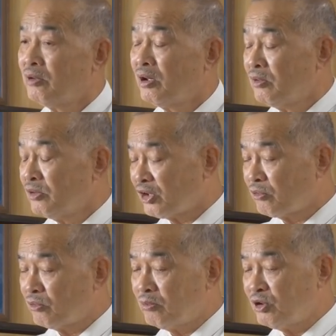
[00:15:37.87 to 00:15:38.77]
たかな
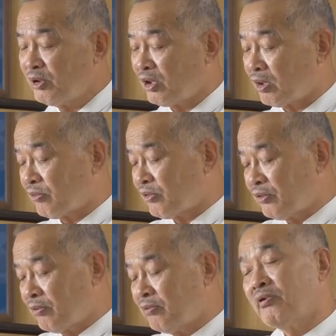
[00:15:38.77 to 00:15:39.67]
先ほど申しましたあの
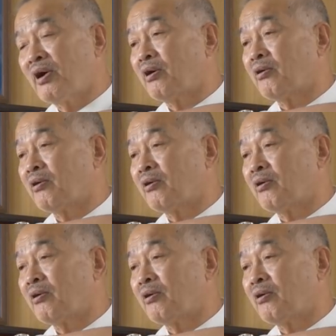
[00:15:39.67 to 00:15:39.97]
大統領なん